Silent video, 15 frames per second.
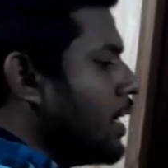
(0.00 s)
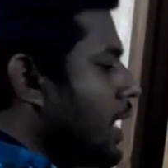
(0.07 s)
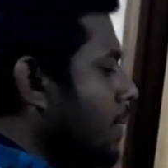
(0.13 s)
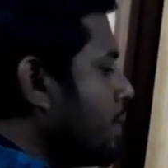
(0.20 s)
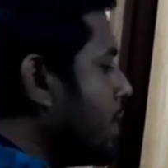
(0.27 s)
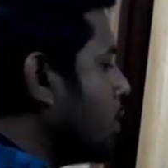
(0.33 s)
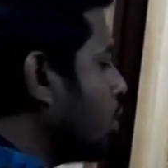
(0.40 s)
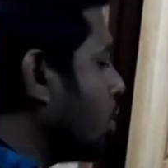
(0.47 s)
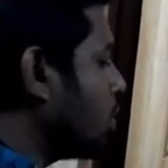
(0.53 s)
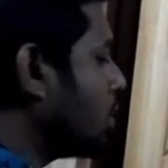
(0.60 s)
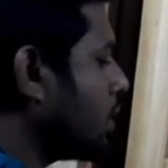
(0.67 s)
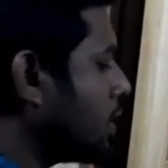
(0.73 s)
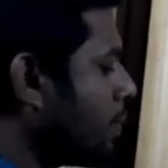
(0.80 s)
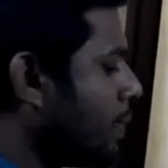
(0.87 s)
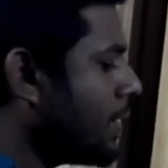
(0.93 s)
আমি এই
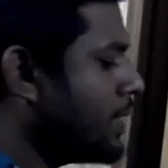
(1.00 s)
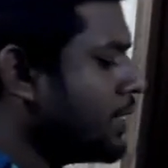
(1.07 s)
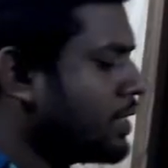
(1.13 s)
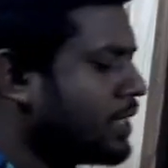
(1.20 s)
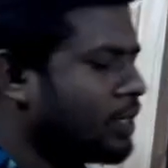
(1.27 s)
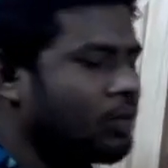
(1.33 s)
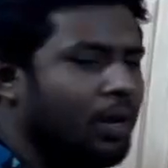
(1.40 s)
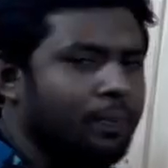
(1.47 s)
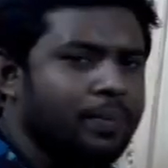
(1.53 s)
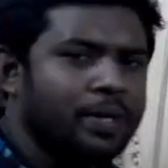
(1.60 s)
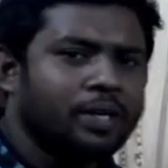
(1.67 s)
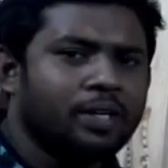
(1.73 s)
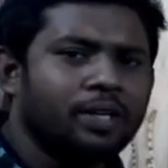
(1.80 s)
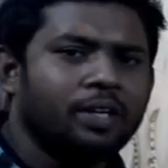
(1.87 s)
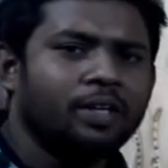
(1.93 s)
দরজাটা পোস্টার বানিয়েছি এগুলো
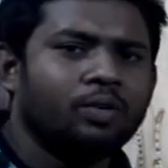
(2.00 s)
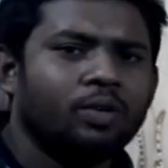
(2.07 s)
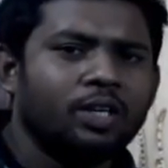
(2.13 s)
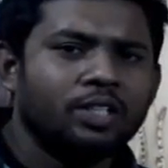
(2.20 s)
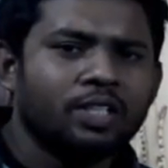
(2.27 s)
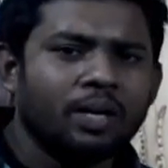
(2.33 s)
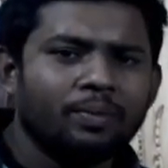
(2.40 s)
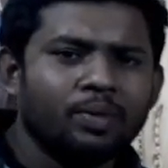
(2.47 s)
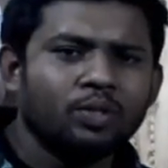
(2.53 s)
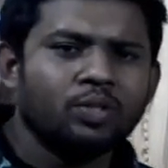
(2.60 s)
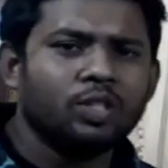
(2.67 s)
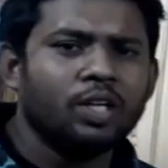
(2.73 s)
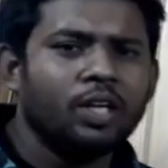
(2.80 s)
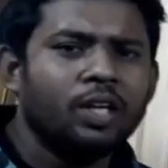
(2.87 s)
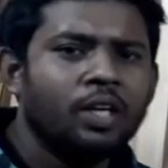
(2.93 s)
বিক্রি করেছে আমি
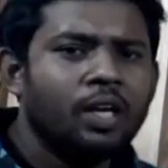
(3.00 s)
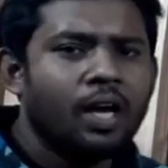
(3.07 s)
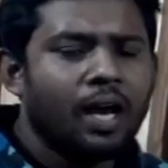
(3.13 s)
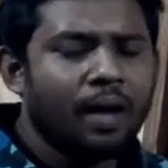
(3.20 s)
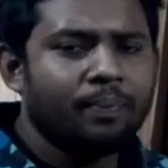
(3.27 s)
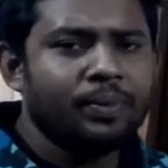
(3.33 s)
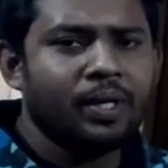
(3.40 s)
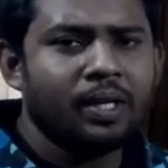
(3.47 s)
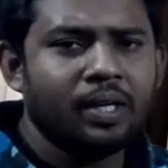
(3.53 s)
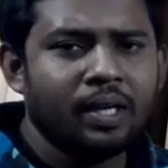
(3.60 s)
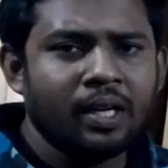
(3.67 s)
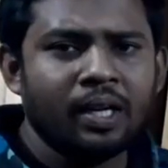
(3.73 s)
হচ্ছে আপনার